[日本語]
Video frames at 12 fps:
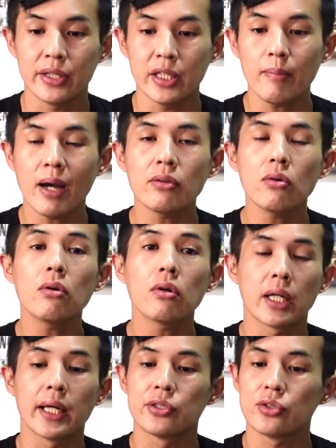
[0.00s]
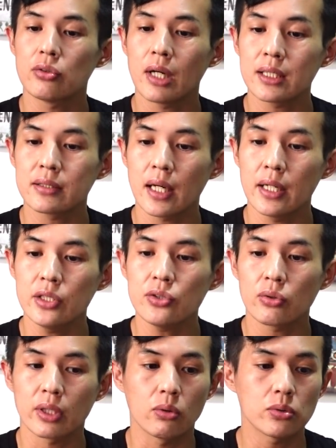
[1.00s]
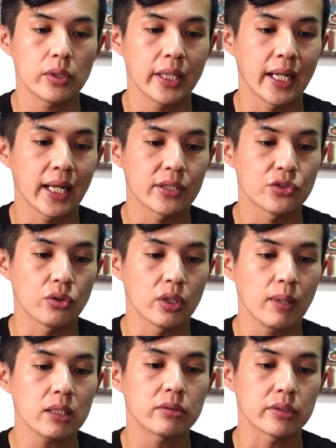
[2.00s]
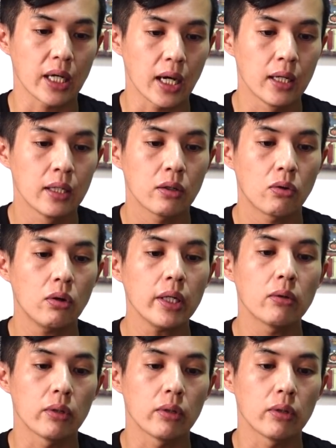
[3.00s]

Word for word: 今のところね、じゅうはっさい以上ってことにはなっちゃおりますが、これを